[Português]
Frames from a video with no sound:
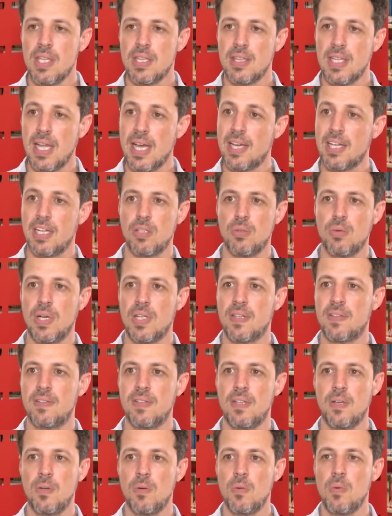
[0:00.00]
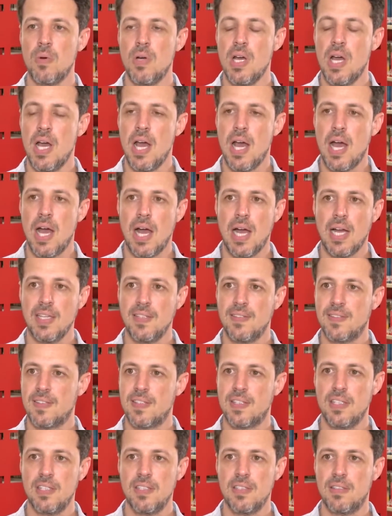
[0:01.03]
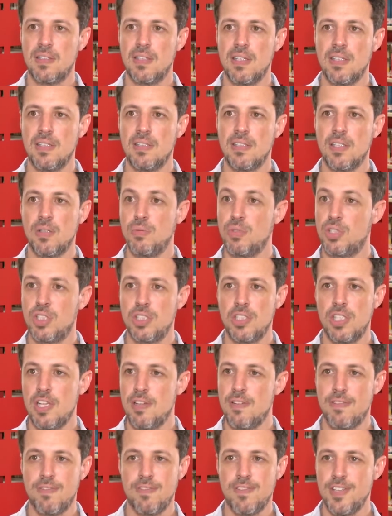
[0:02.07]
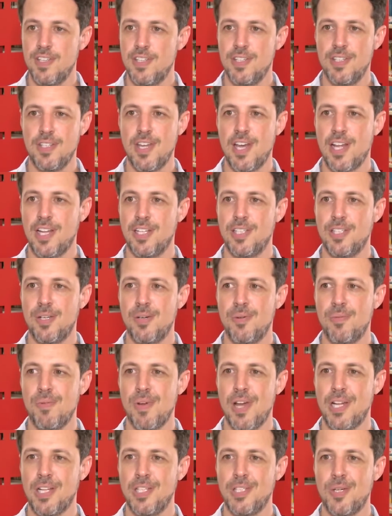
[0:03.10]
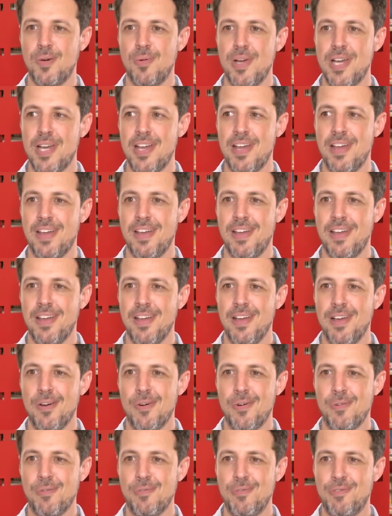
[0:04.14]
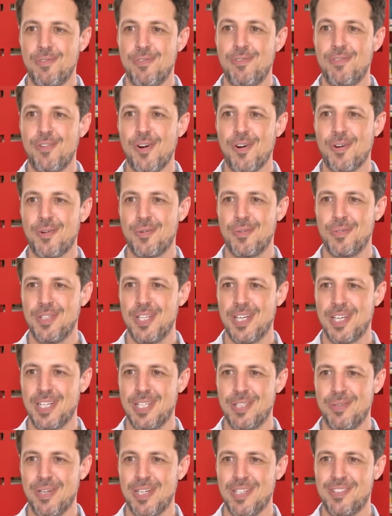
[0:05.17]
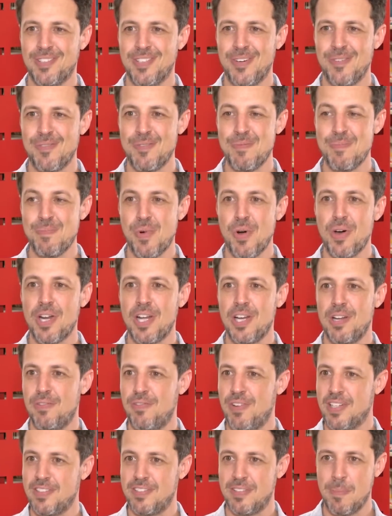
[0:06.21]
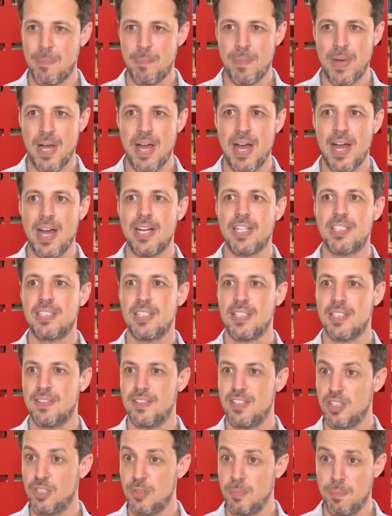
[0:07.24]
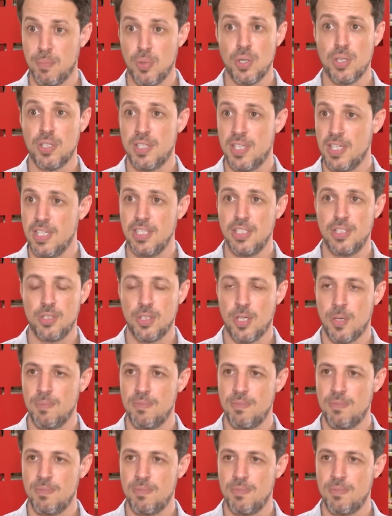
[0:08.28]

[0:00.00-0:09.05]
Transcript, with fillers: na graduação a escrita não te define, ela não, ela não é o foco da graduação. Embora ela faça parte, ela seja importante,